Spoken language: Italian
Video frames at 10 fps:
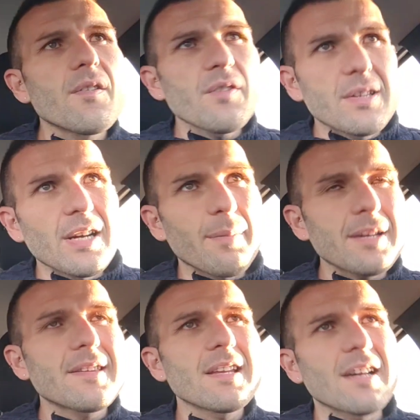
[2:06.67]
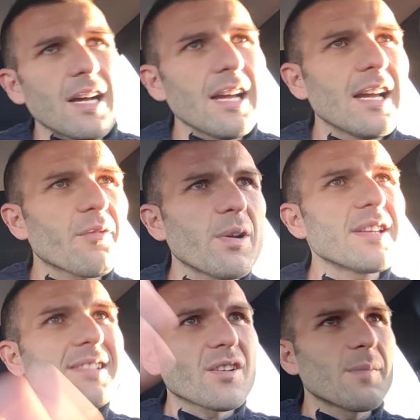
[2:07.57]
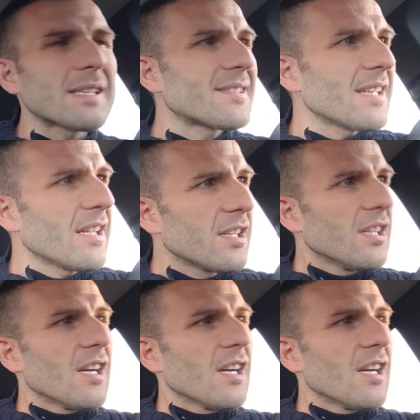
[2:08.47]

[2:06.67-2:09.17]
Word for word: ha vinto la partita eh, e eh, quindi si sono messi